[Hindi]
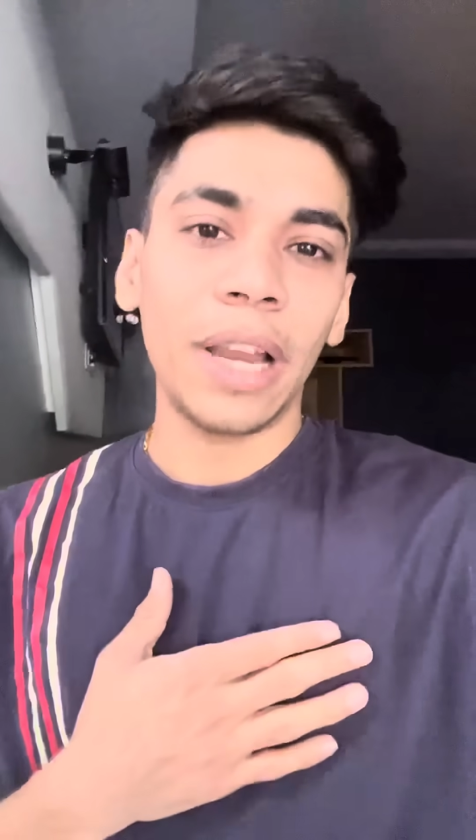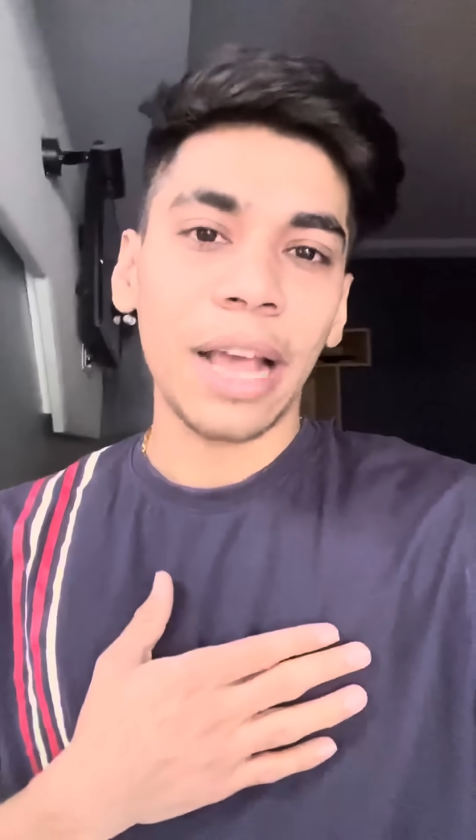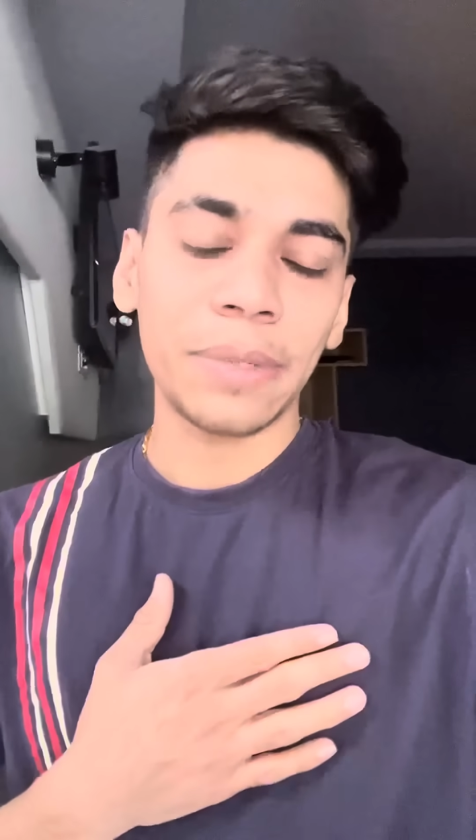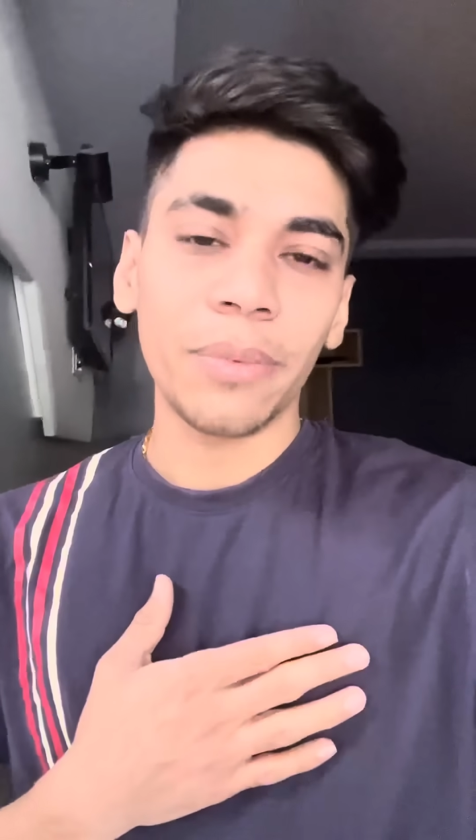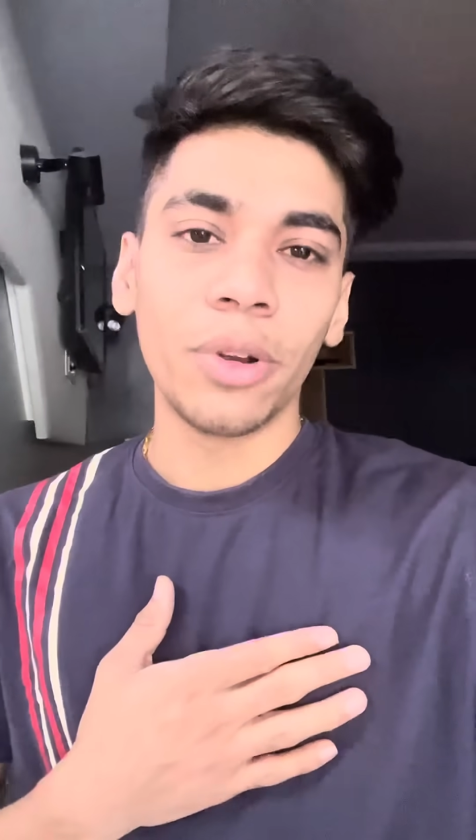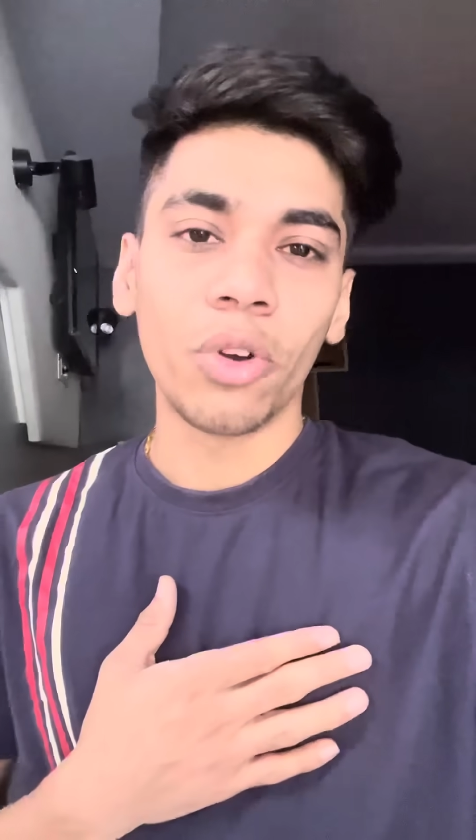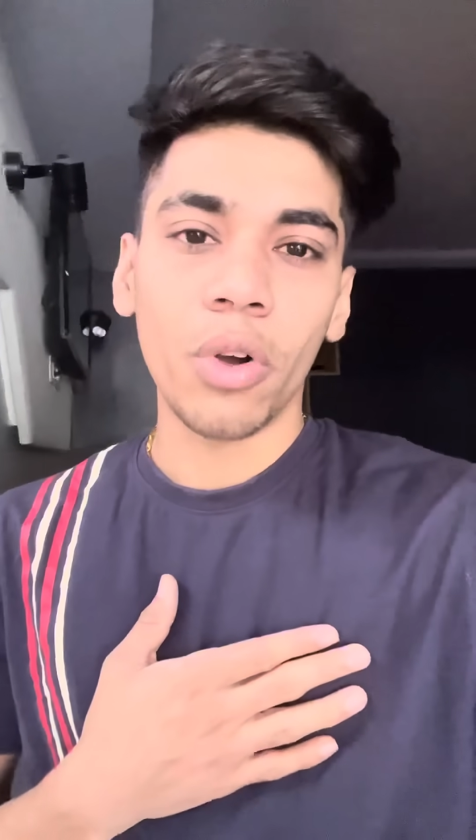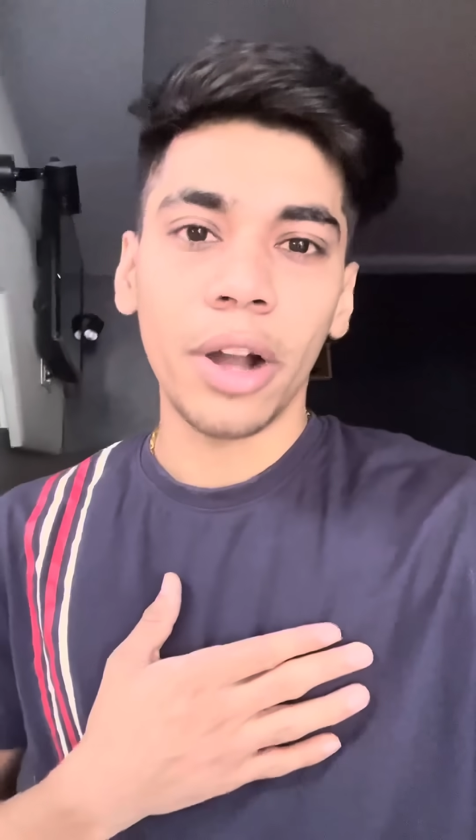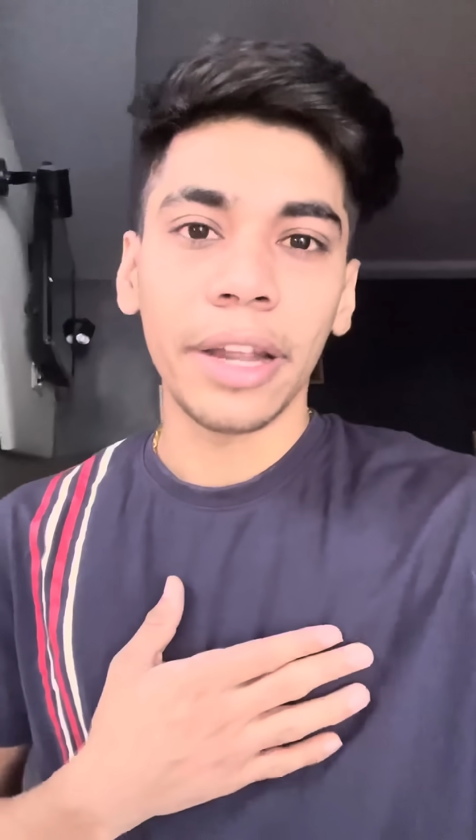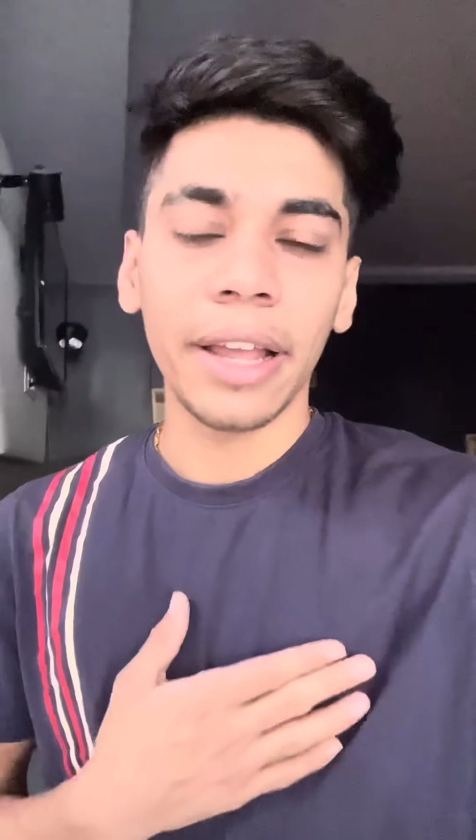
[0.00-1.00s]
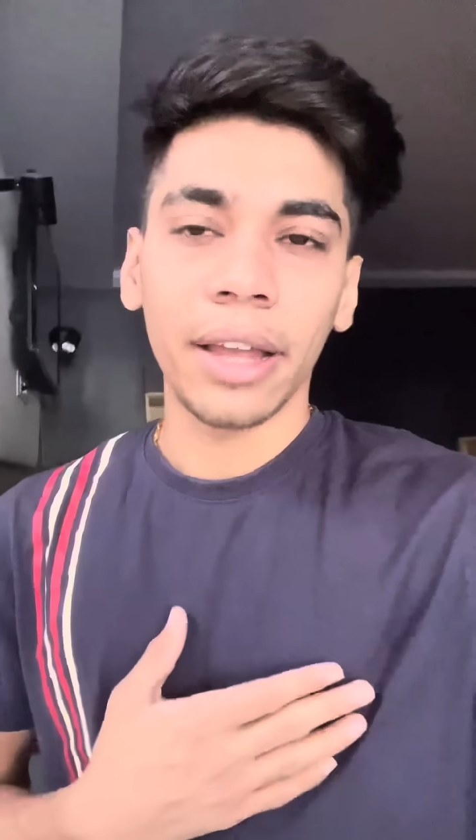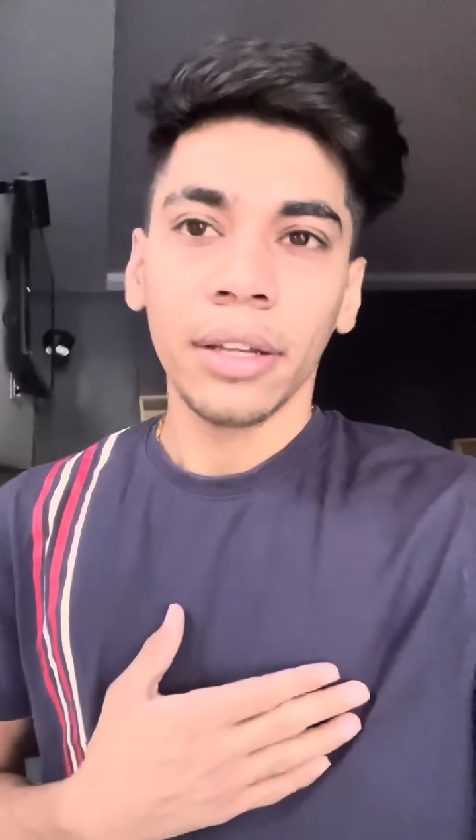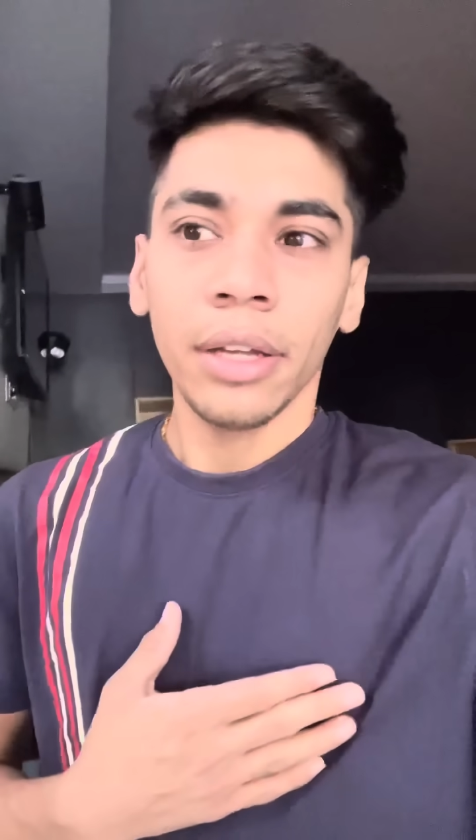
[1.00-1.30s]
पहले आप सभी लोगों का ठीक है